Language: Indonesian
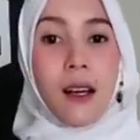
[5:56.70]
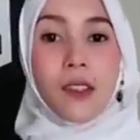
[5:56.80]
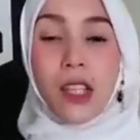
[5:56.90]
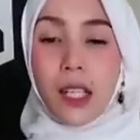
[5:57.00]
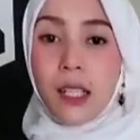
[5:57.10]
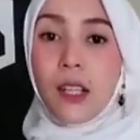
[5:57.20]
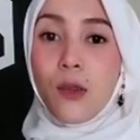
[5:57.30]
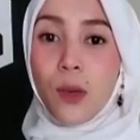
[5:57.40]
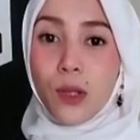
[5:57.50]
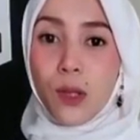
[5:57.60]
Hadirin
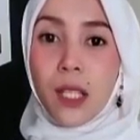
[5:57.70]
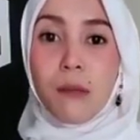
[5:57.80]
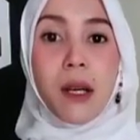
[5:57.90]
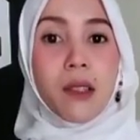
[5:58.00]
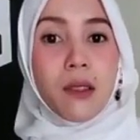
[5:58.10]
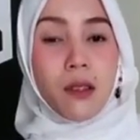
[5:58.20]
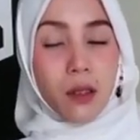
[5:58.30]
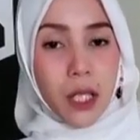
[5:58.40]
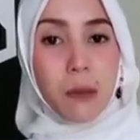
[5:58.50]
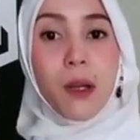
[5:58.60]
ikhwatul iman
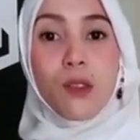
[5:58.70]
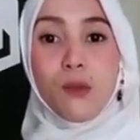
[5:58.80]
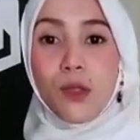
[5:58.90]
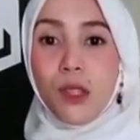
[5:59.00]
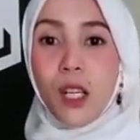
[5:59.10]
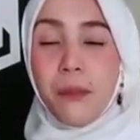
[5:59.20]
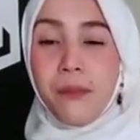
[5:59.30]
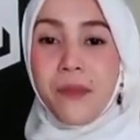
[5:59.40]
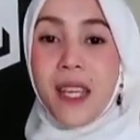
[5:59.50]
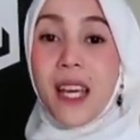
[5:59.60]
rahimakumullah.
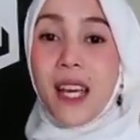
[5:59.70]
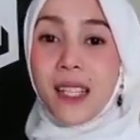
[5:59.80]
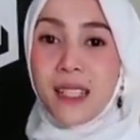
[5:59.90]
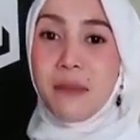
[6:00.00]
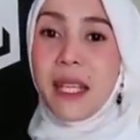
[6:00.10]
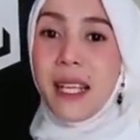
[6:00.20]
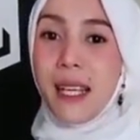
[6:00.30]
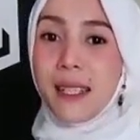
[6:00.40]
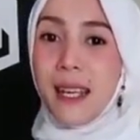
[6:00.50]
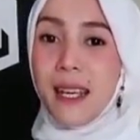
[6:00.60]

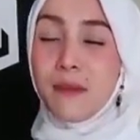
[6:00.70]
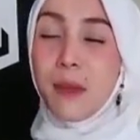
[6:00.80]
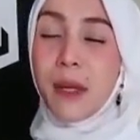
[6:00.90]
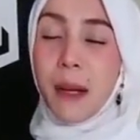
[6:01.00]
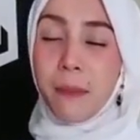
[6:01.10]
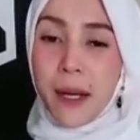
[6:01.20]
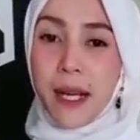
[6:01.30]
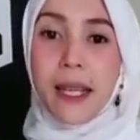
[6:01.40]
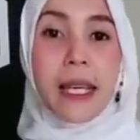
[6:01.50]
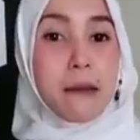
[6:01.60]
Demikianlah
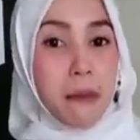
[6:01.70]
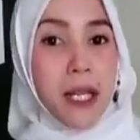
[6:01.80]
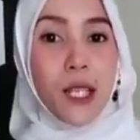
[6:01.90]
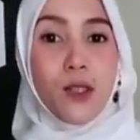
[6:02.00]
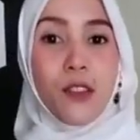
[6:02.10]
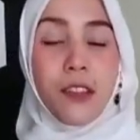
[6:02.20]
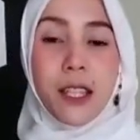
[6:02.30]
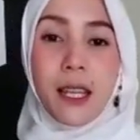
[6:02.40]
beberapa hikmah Idul